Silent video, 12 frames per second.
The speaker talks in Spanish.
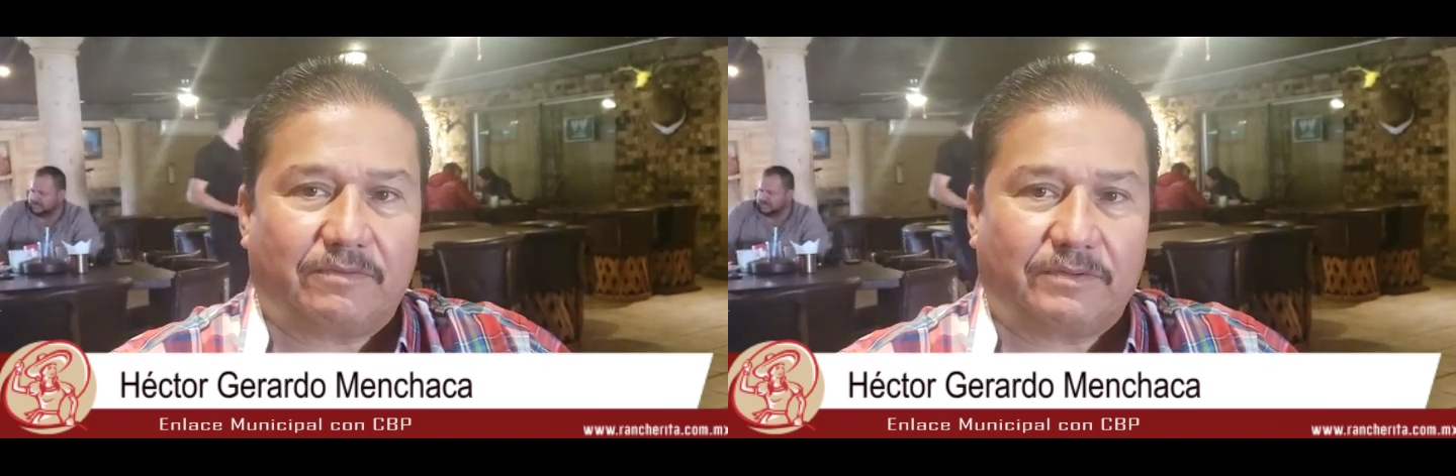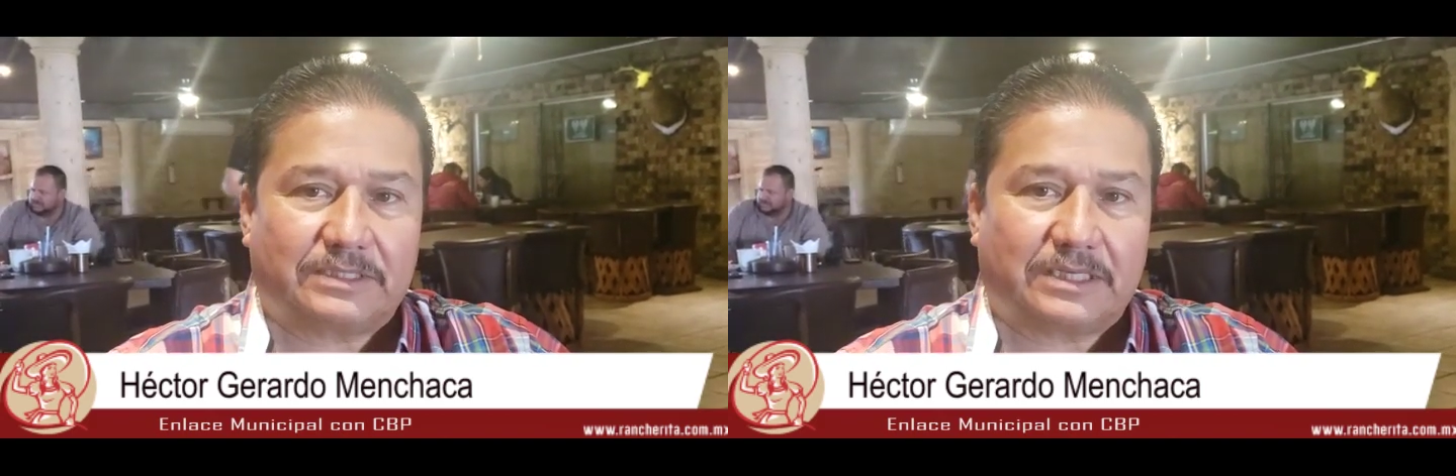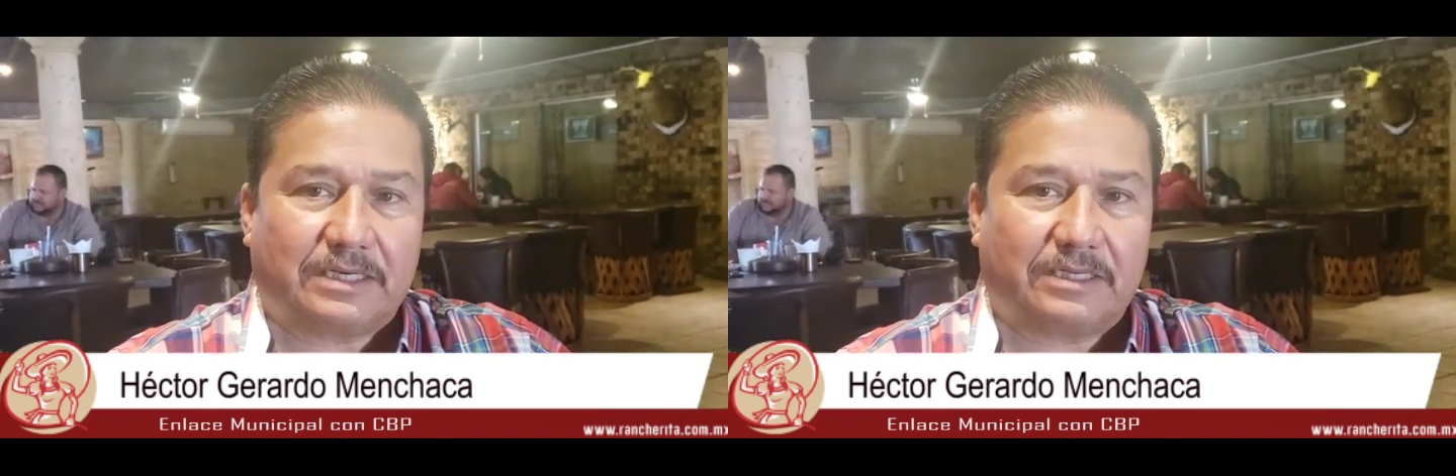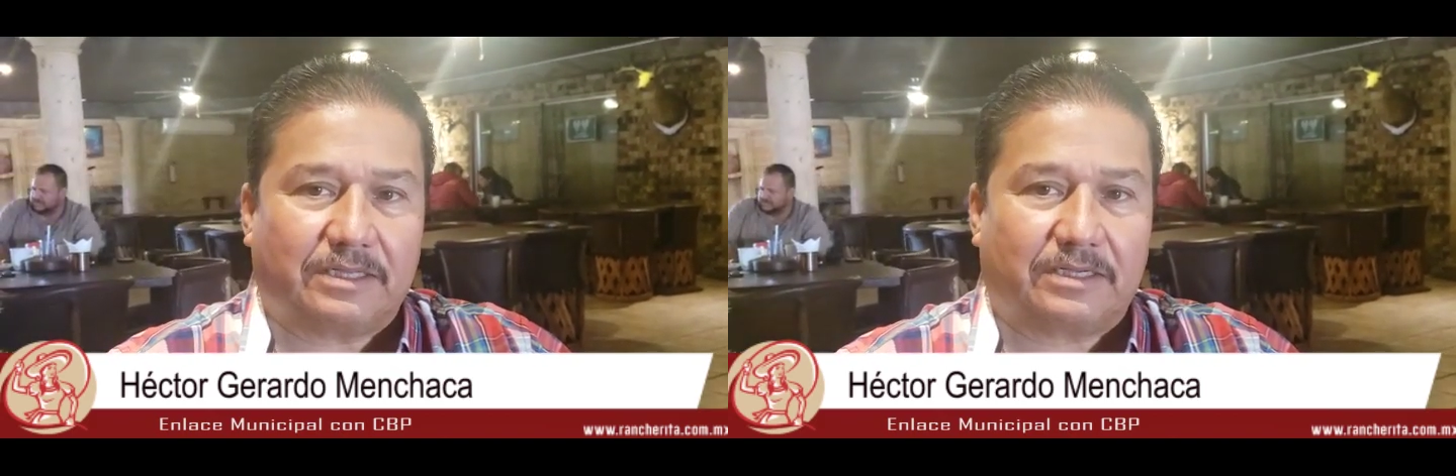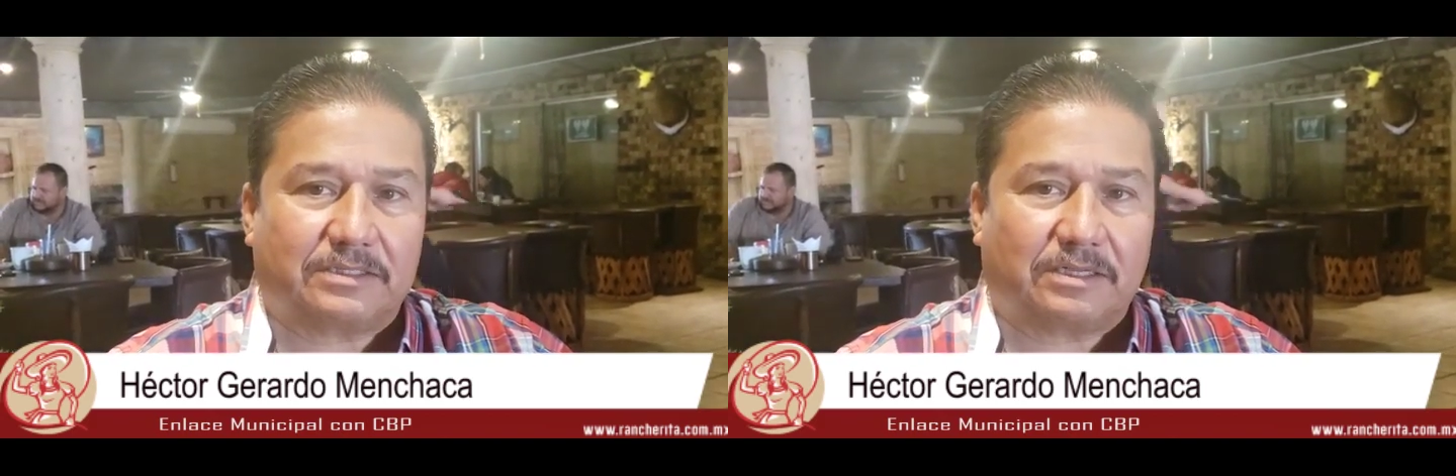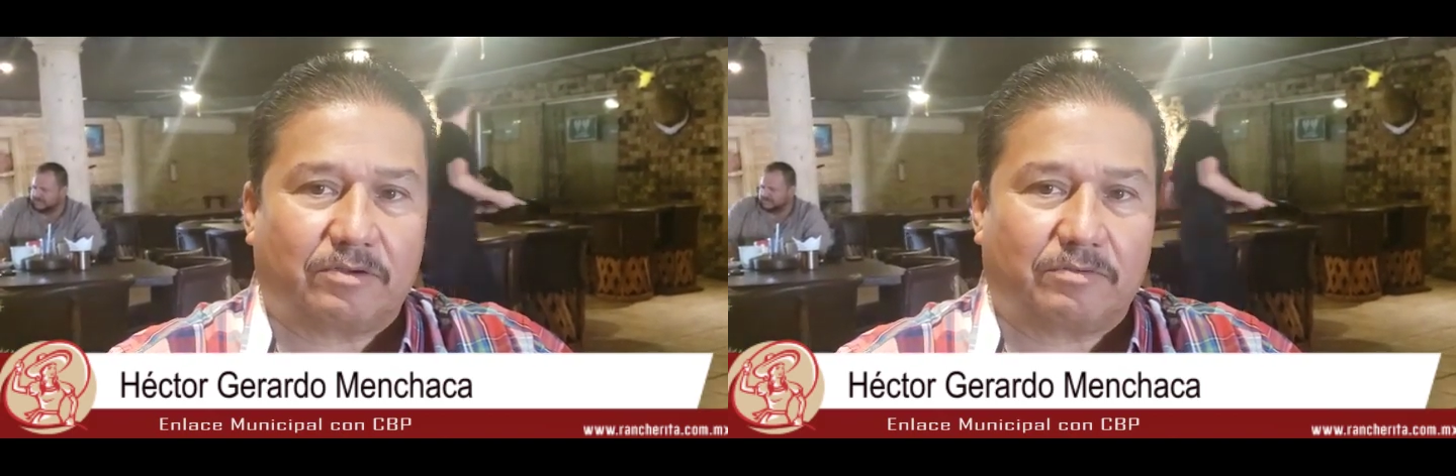la Fiscalía
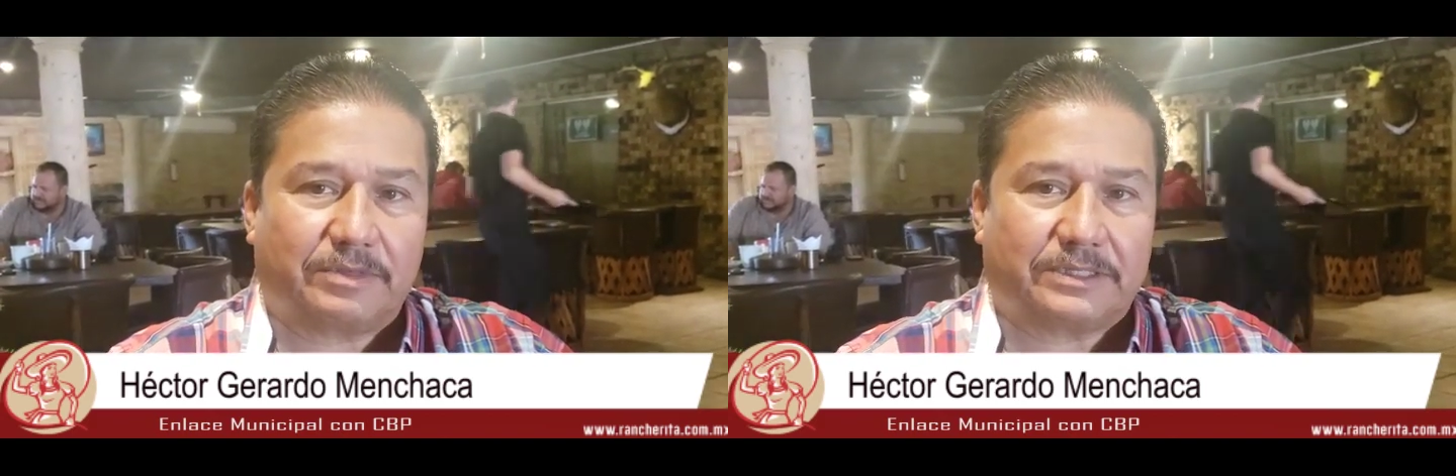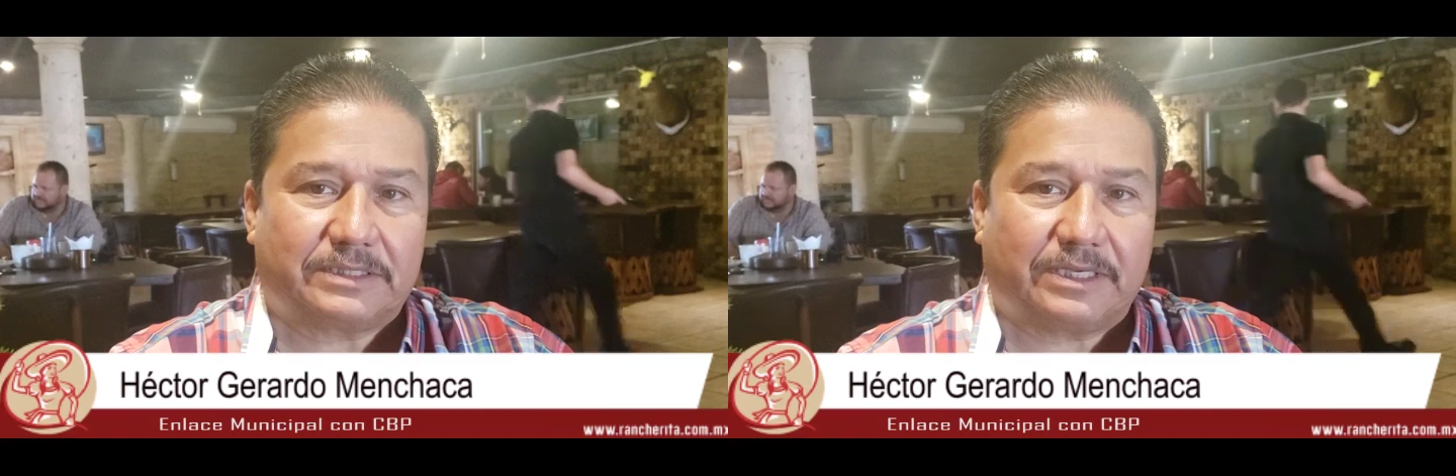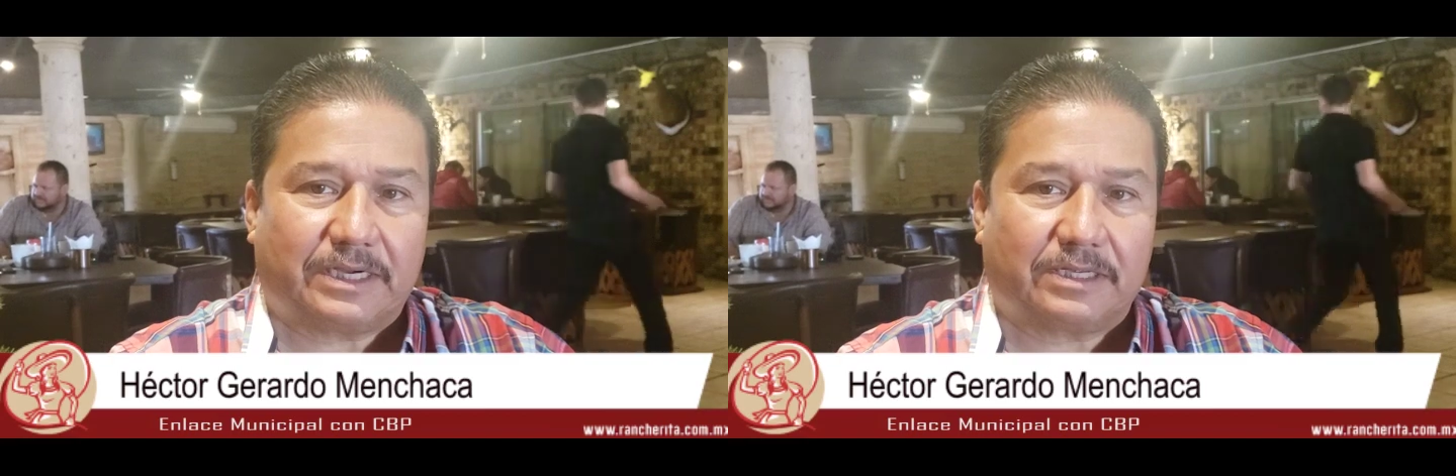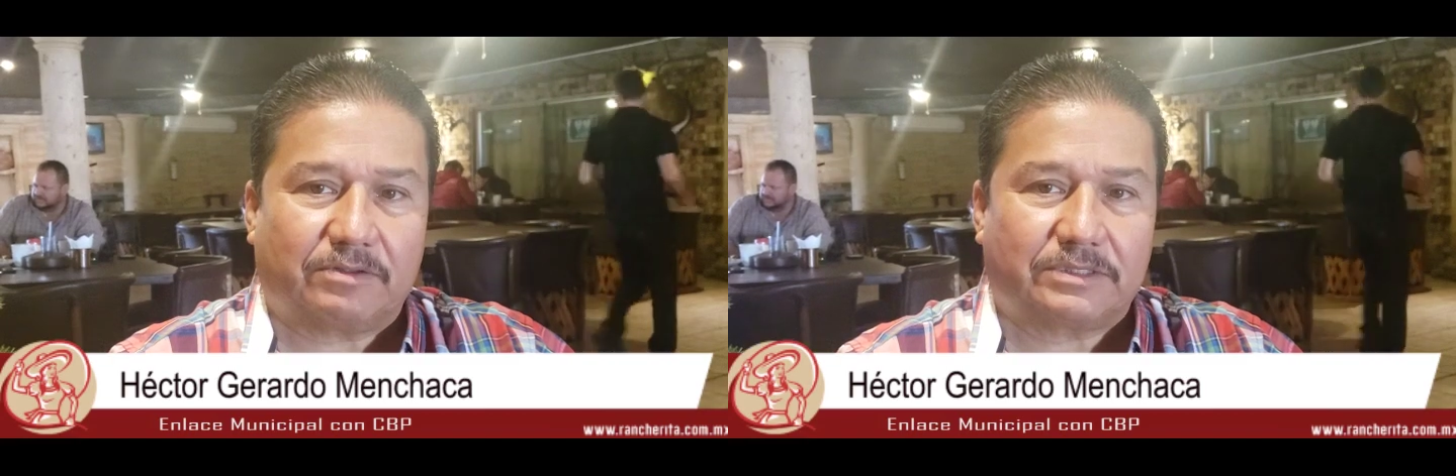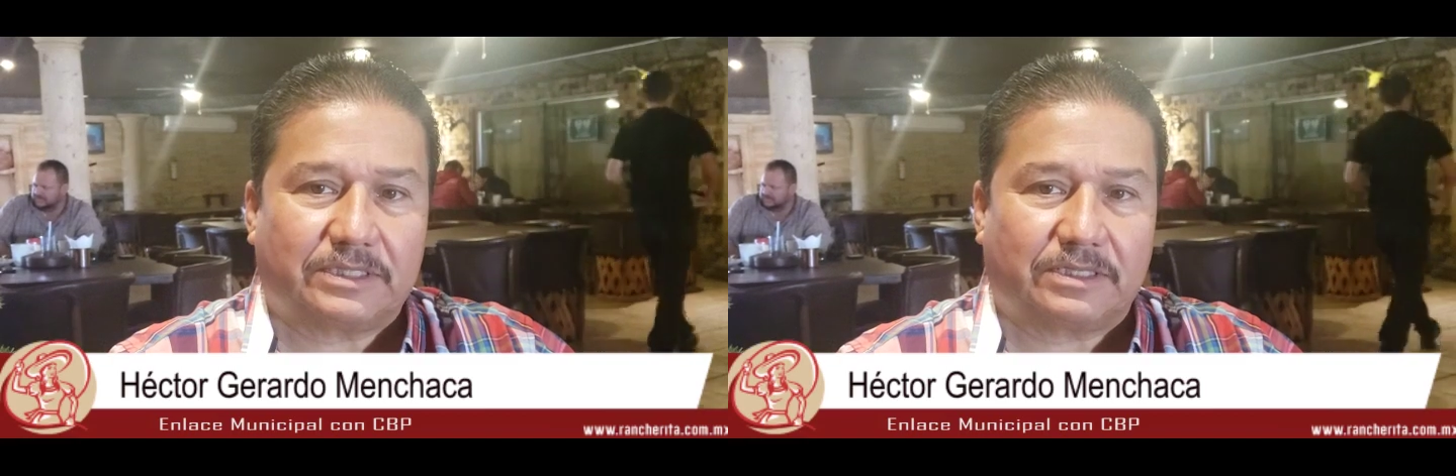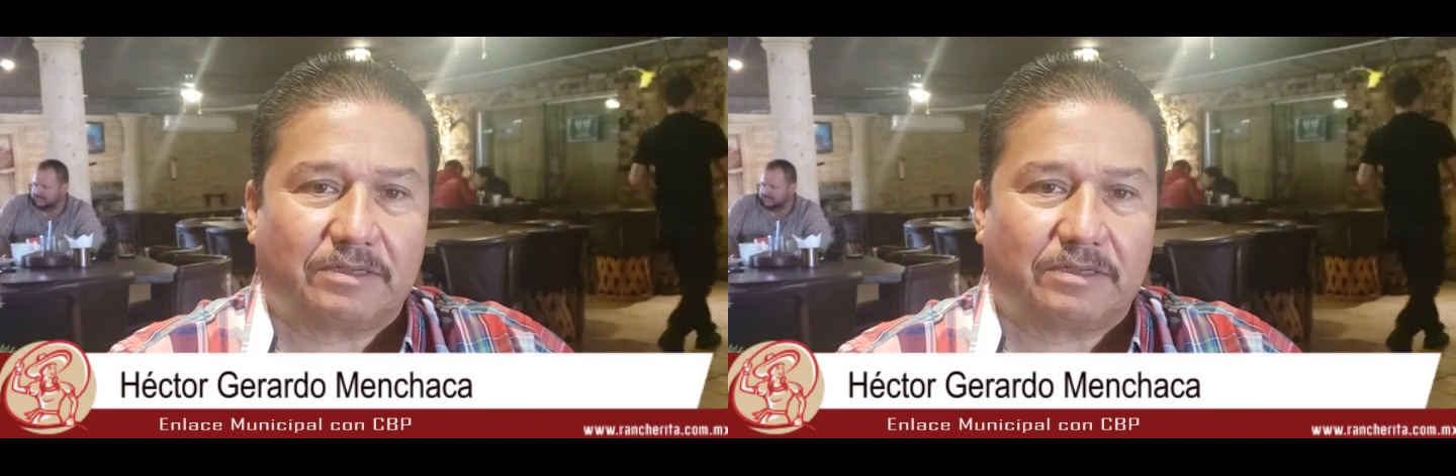ha estado investigando este